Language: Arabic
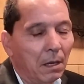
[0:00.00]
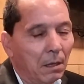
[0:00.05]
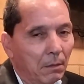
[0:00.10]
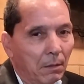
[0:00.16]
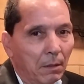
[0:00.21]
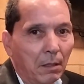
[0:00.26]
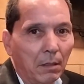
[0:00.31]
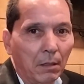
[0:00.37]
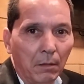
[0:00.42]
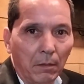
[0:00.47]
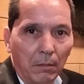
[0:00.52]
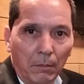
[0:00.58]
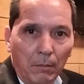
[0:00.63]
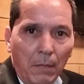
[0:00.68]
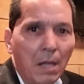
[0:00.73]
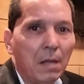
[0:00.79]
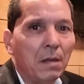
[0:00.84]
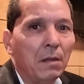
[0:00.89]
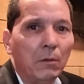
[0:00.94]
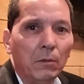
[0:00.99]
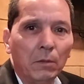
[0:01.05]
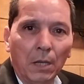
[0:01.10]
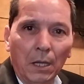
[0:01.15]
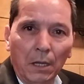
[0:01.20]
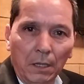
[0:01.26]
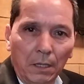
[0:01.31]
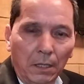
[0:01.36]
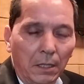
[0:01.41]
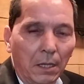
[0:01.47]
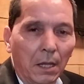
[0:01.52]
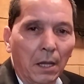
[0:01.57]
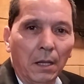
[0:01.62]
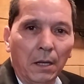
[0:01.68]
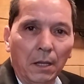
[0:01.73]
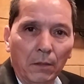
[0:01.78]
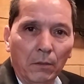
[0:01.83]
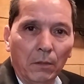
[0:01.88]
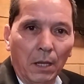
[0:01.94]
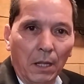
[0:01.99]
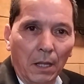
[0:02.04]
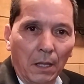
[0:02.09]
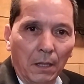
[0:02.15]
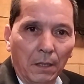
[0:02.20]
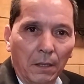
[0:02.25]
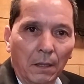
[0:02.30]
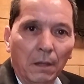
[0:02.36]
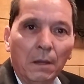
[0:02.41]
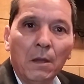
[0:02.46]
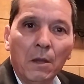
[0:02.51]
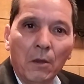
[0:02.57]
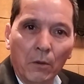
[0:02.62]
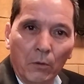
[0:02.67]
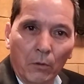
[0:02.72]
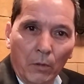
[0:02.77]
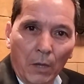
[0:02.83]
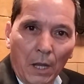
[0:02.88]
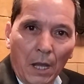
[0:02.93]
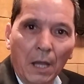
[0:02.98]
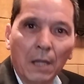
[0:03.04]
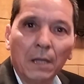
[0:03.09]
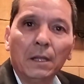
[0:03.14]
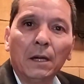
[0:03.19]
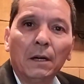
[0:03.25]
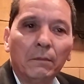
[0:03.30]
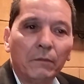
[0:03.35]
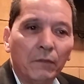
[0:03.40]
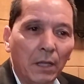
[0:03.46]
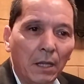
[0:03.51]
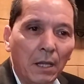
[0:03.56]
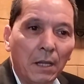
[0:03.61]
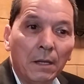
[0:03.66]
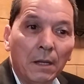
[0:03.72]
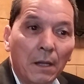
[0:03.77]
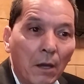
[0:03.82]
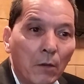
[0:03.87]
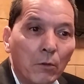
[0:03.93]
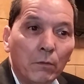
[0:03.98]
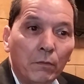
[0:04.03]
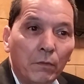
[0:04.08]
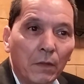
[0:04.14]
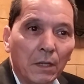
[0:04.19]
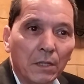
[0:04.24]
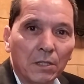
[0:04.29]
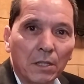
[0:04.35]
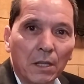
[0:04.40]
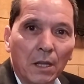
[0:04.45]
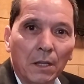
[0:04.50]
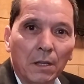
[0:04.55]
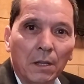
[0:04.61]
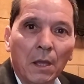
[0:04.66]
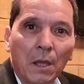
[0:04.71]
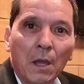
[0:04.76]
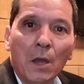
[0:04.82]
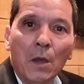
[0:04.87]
المالي ولا الاداري ولا هذا وهذا فيه انه فساد